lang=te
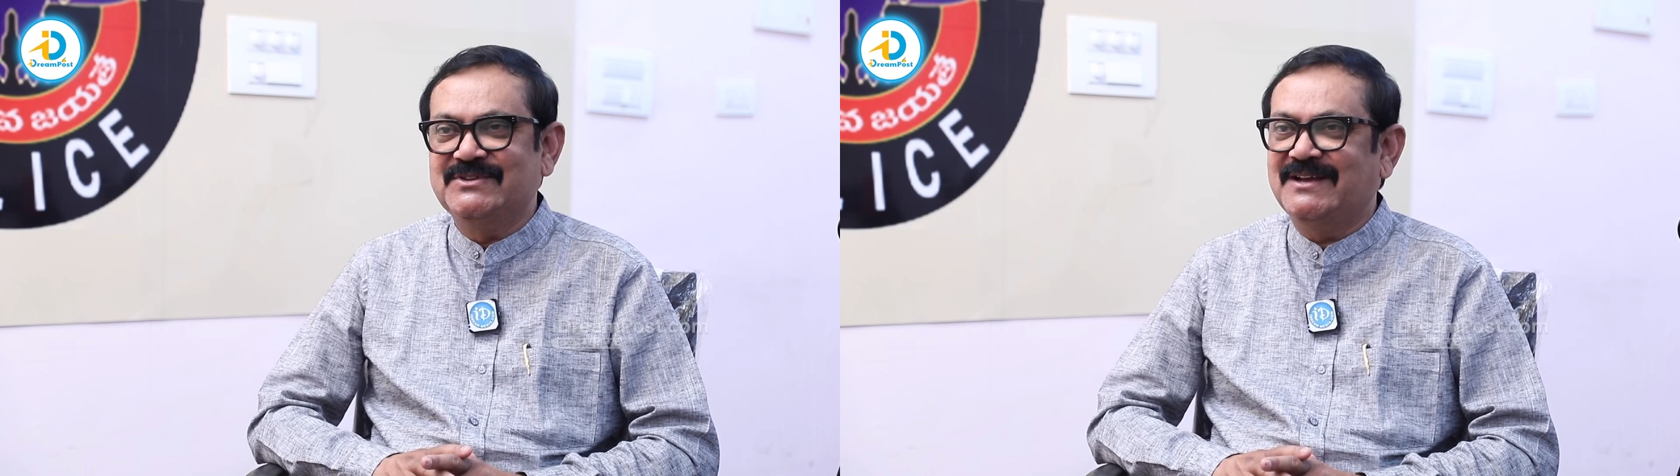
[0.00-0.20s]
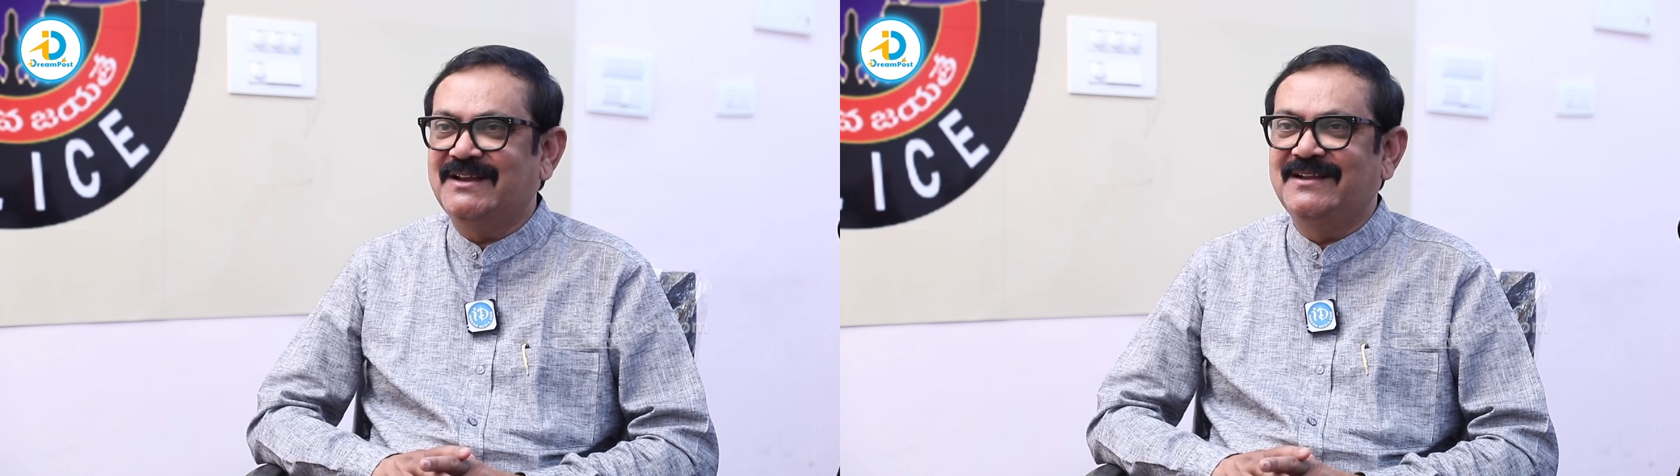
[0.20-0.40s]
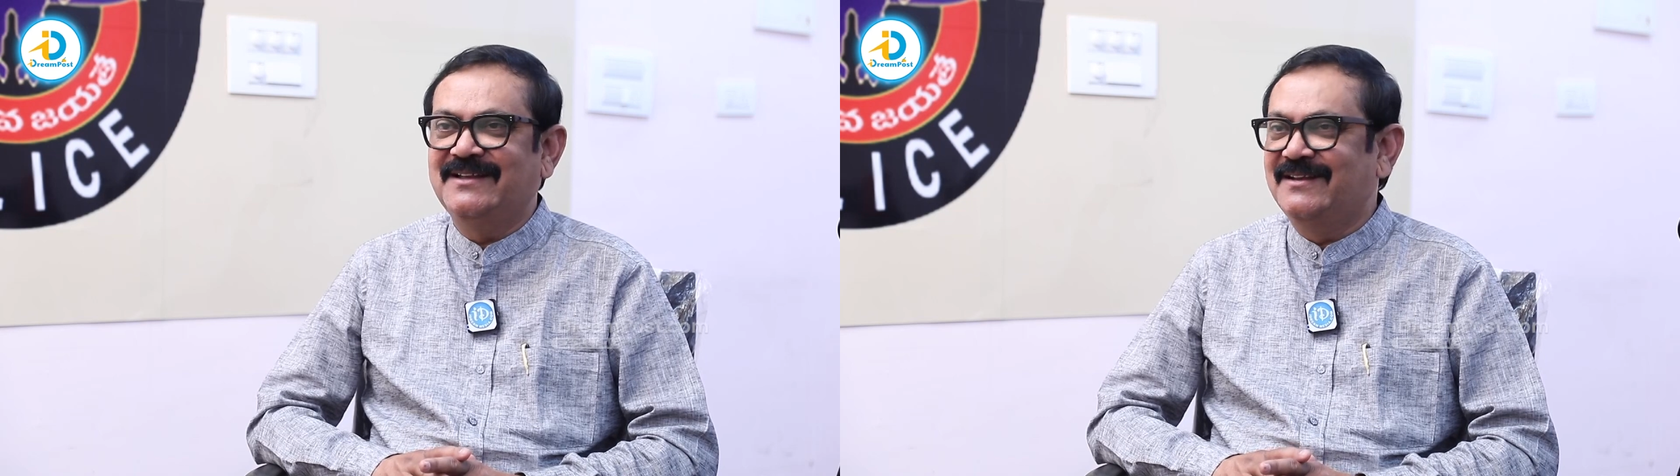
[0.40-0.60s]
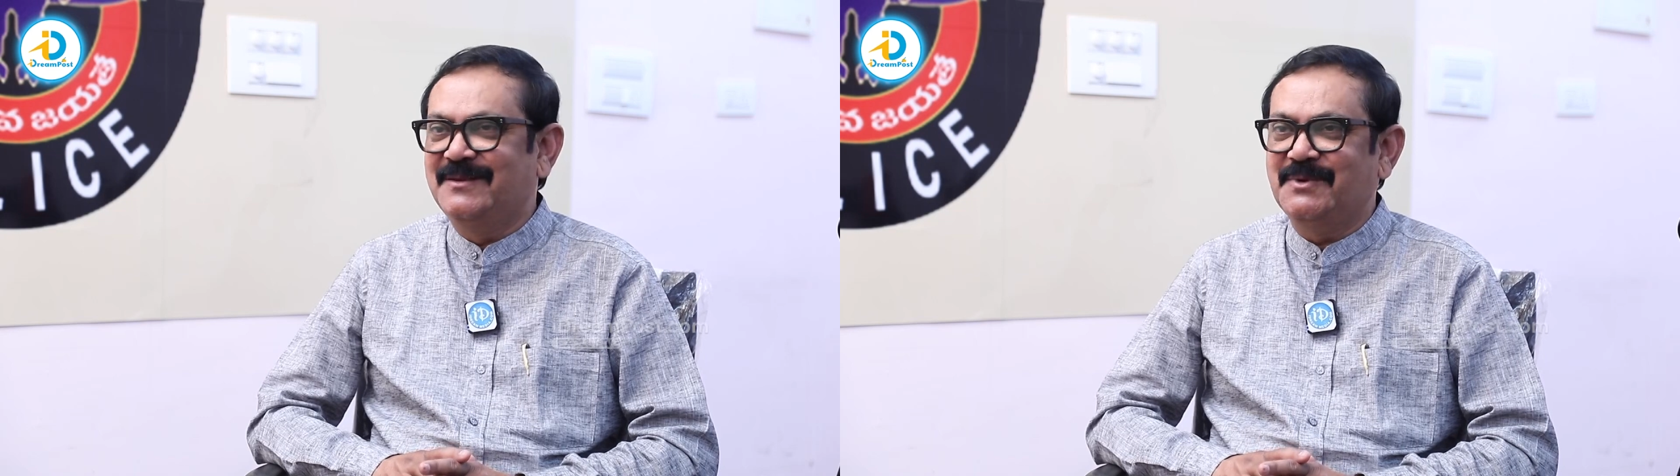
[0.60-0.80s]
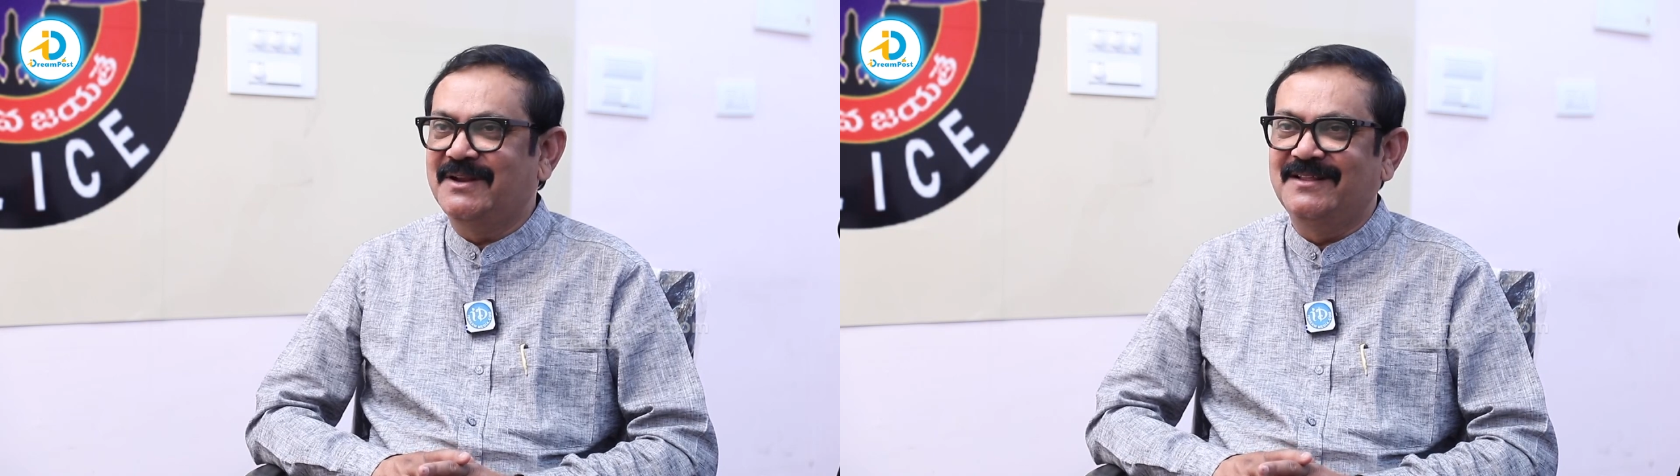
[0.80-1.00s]
చాలే అని
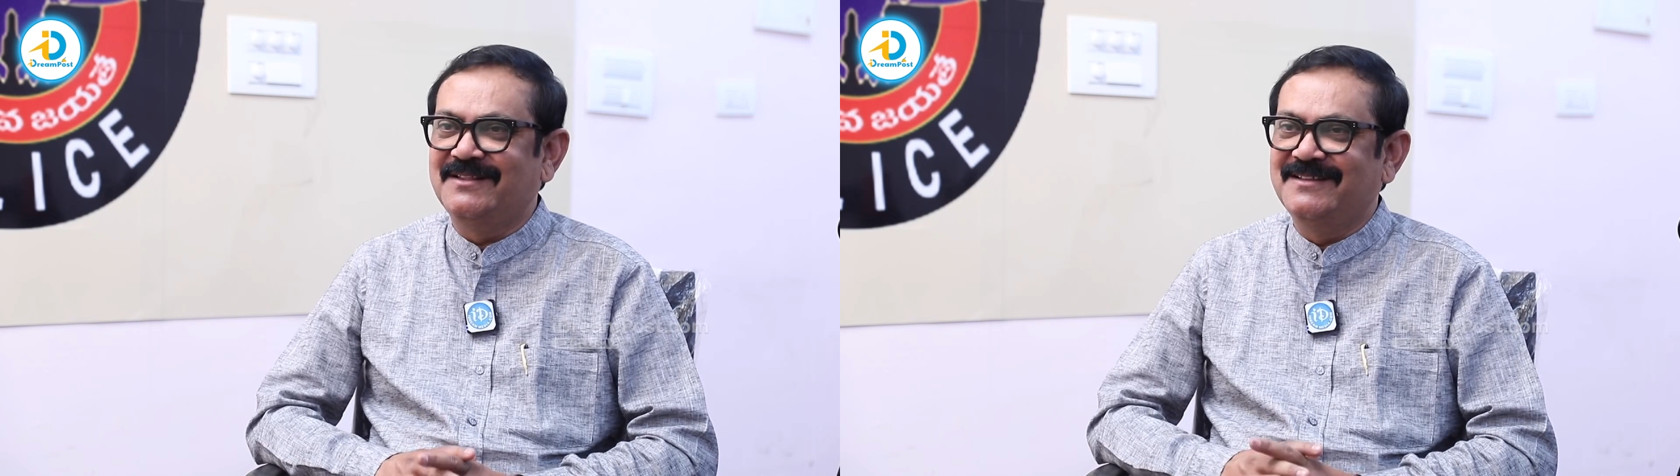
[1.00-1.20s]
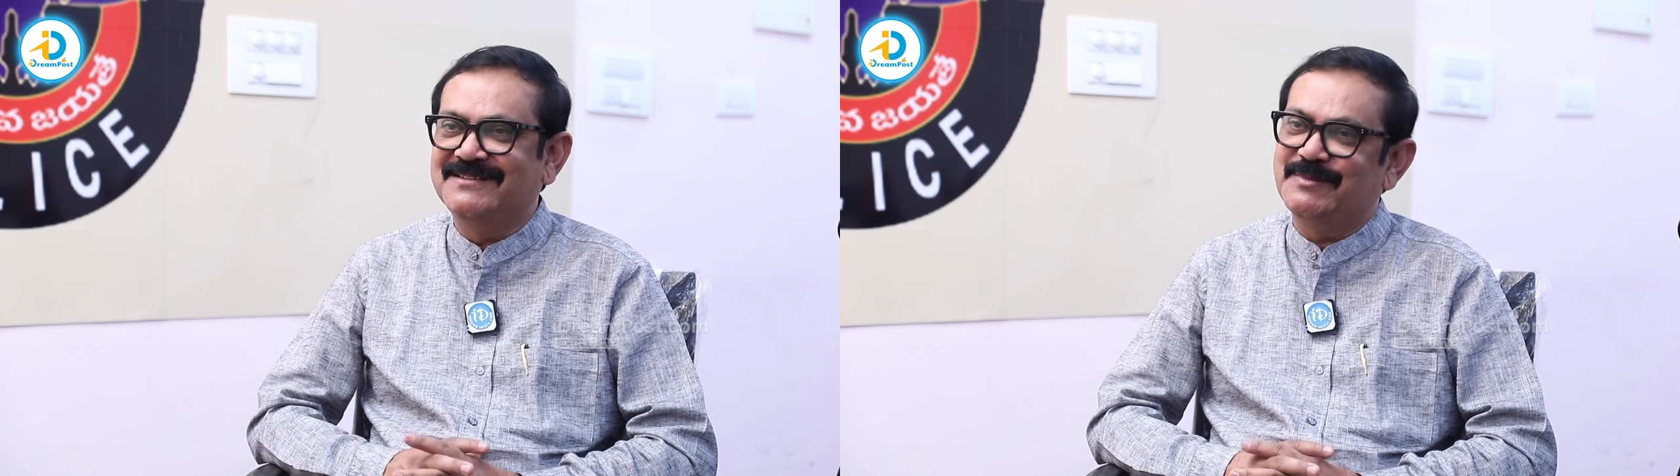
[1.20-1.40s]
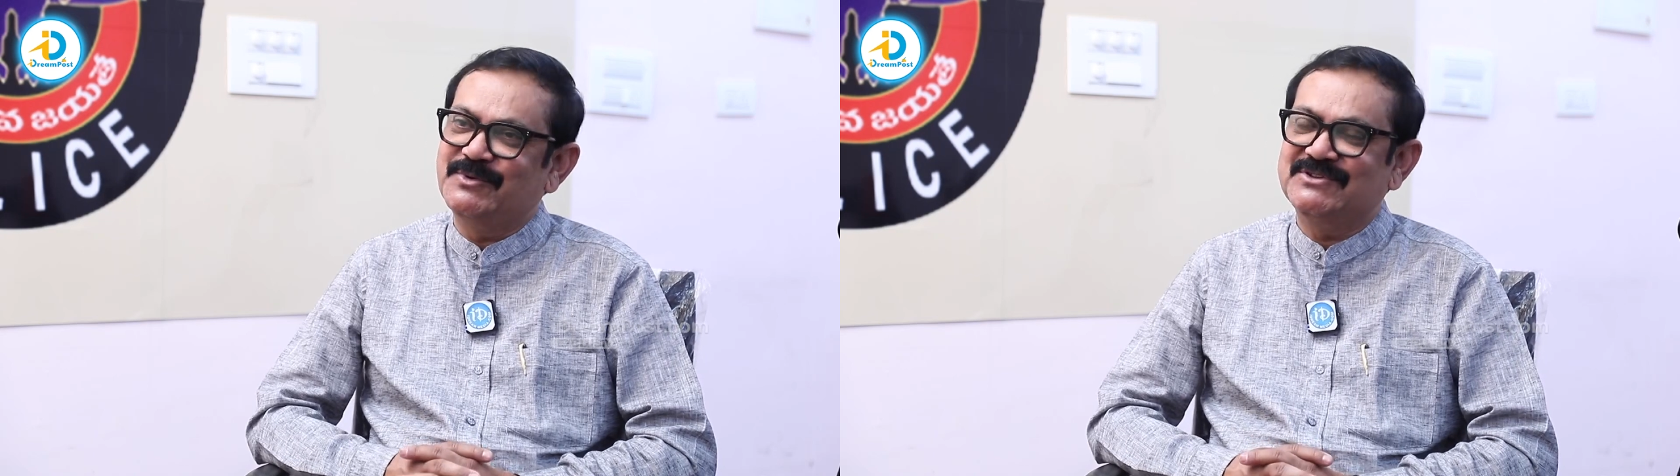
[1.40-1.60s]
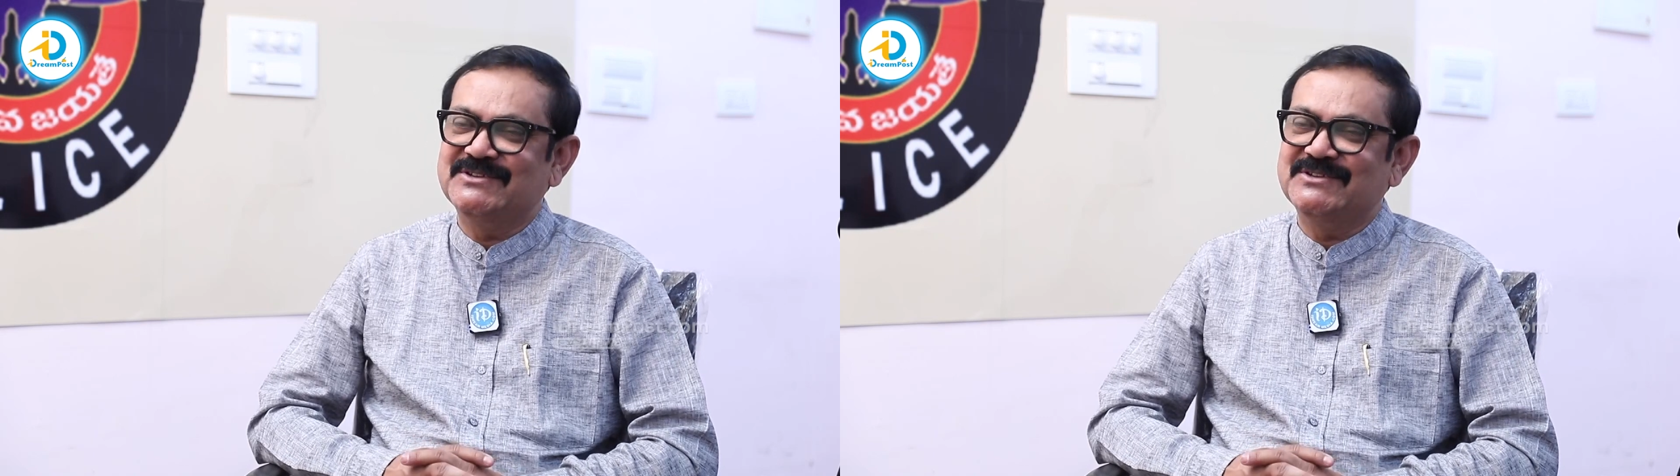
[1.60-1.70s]
అనుకున్నాను లేదా సపోర్ట్